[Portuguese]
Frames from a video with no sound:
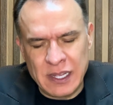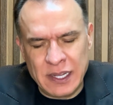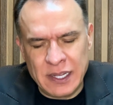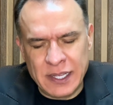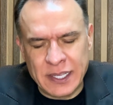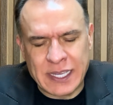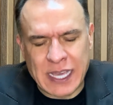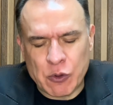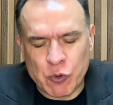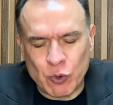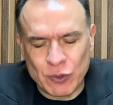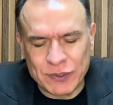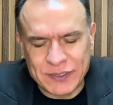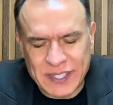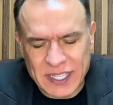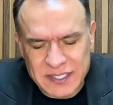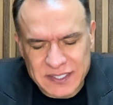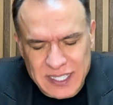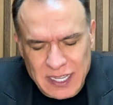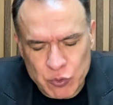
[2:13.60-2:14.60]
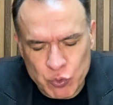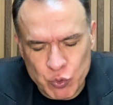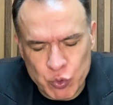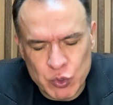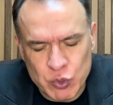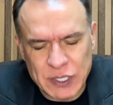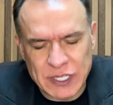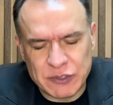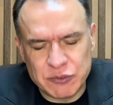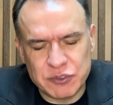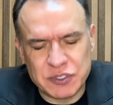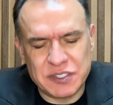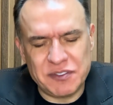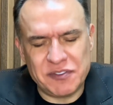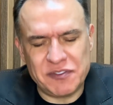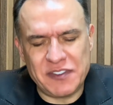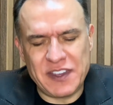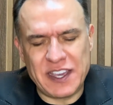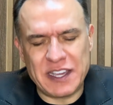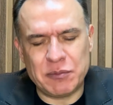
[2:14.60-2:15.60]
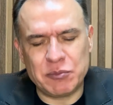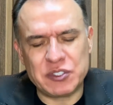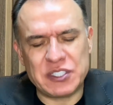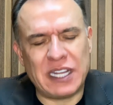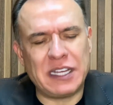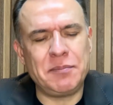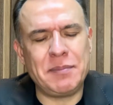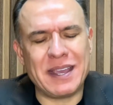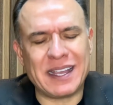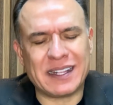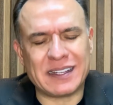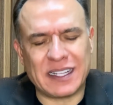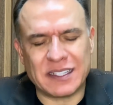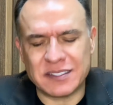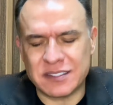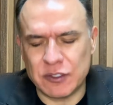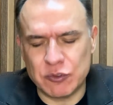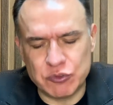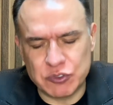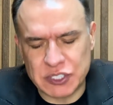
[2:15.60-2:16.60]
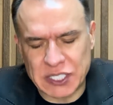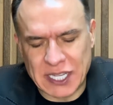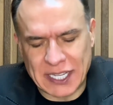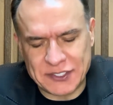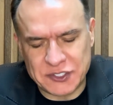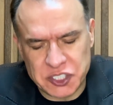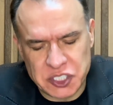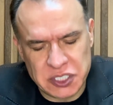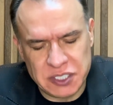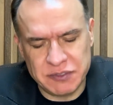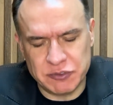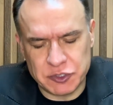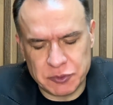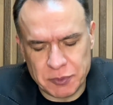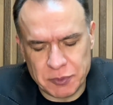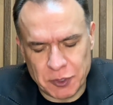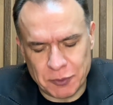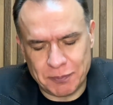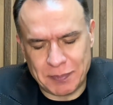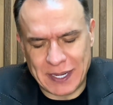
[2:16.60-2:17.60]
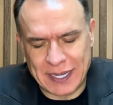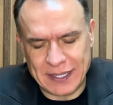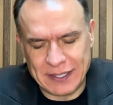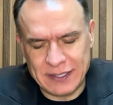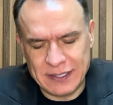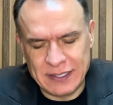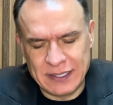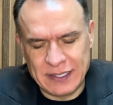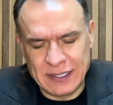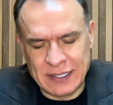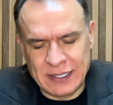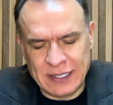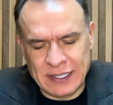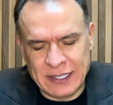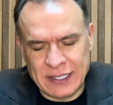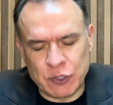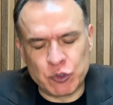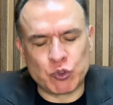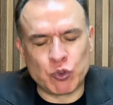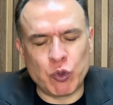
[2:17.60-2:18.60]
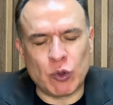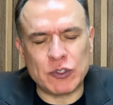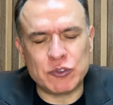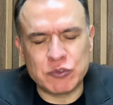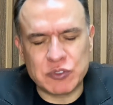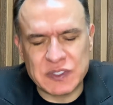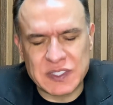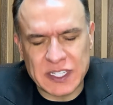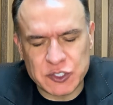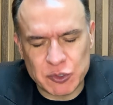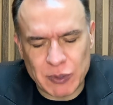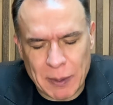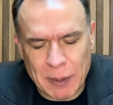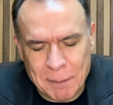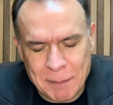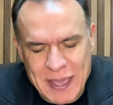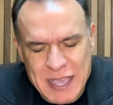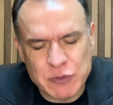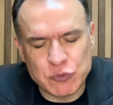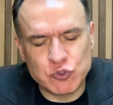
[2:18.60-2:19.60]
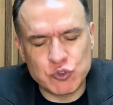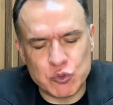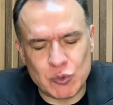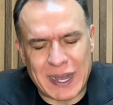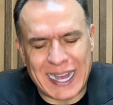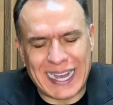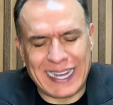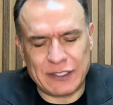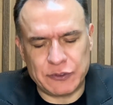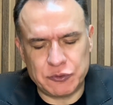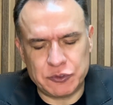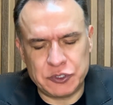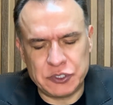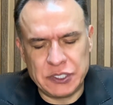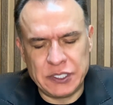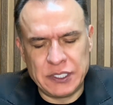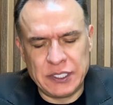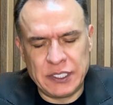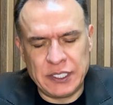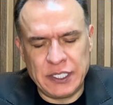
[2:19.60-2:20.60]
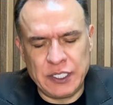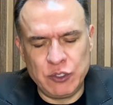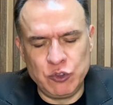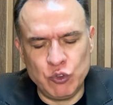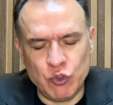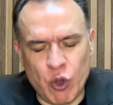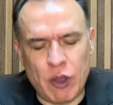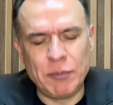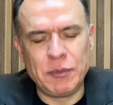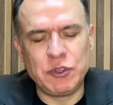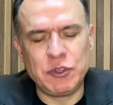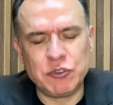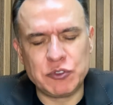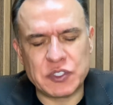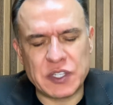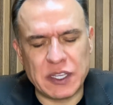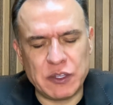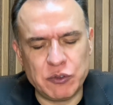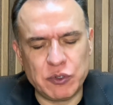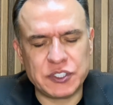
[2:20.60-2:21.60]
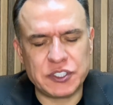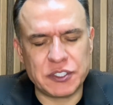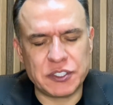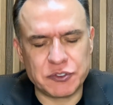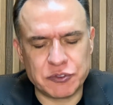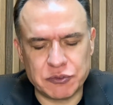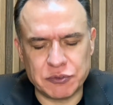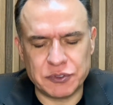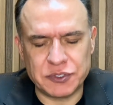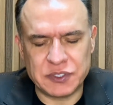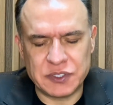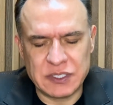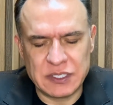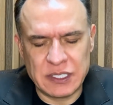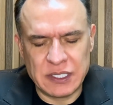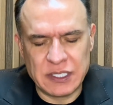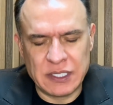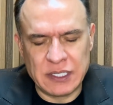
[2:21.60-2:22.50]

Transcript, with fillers: E que aconteça a cura dos enfermos e a libertação dos cativos, meu Pai. Que todos sejam abençoados, em nome do Senhor Jesus.